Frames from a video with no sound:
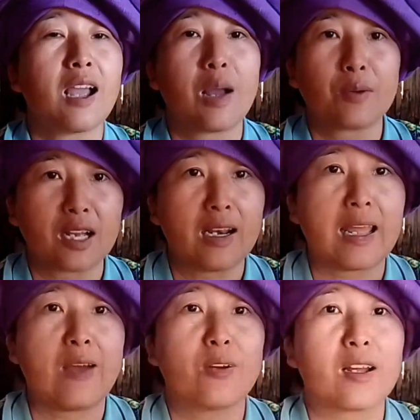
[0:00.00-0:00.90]
ทำการ
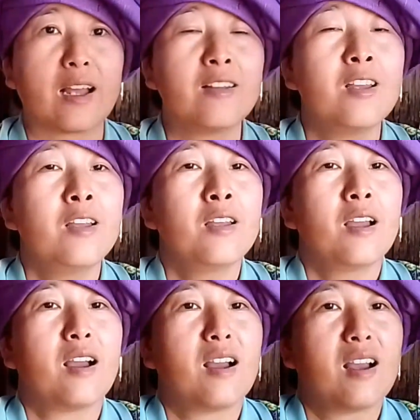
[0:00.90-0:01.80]
แล้วนะคะ
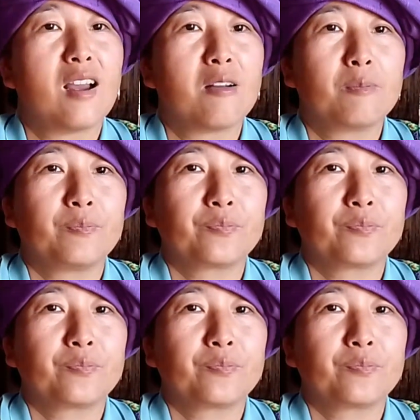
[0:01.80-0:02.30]
อ่า